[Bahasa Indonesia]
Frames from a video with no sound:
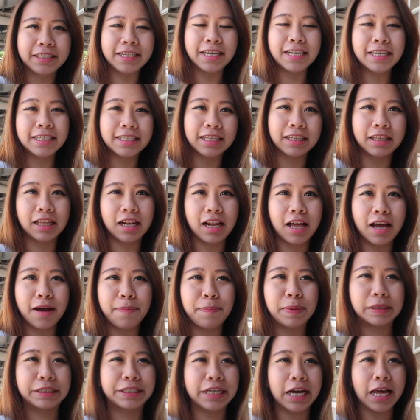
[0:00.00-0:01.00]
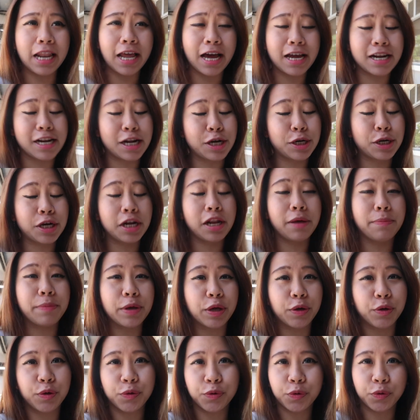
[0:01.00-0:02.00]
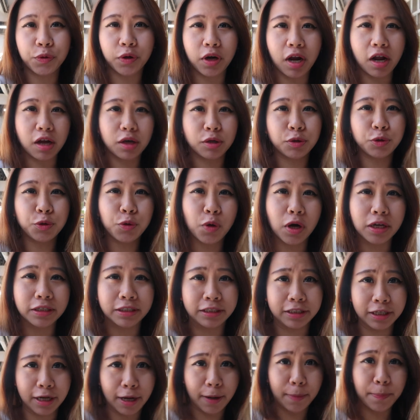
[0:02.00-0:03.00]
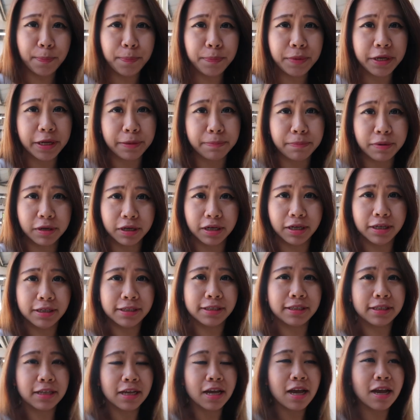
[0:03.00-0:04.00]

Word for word: jadi setelah perjalanan lebih kurang 2 jam di bus